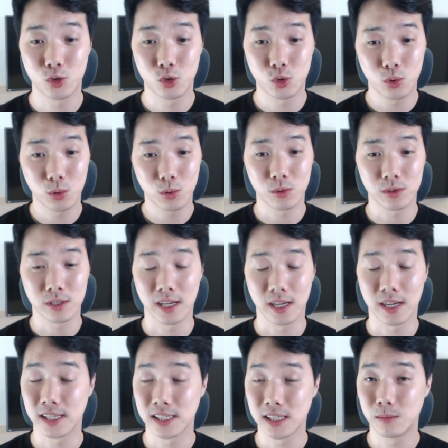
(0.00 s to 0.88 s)
주어
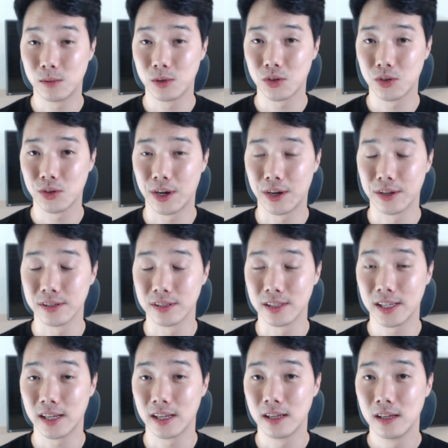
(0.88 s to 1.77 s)
동사 가장 먼저
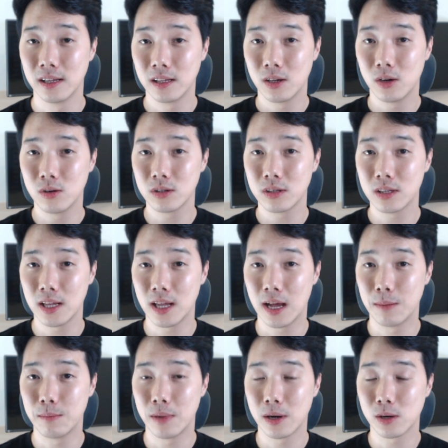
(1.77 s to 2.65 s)
나왔는데 형태
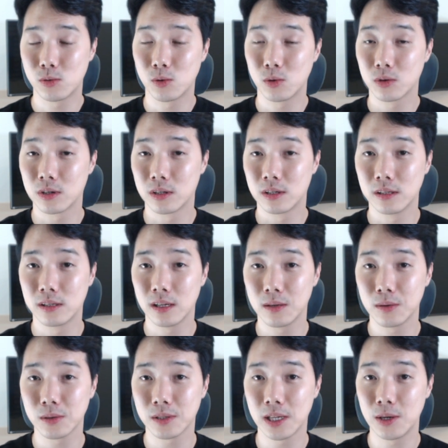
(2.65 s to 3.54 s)
안 바꾸고
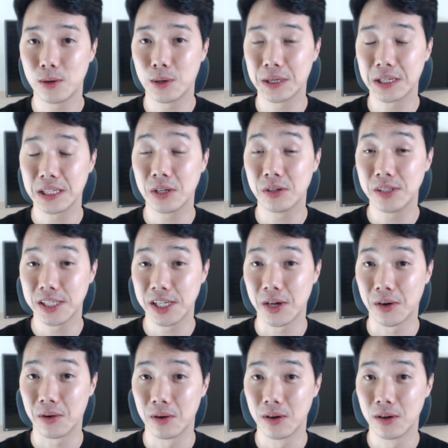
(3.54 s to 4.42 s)
그대로 사용하는
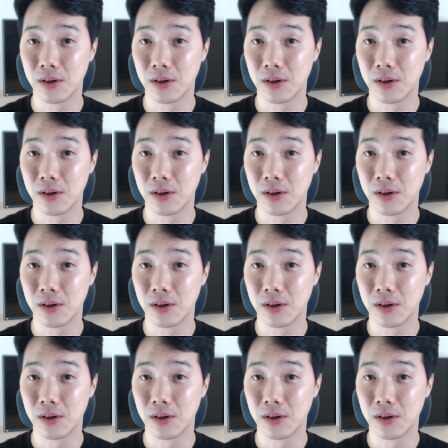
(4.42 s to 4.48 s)
현재형.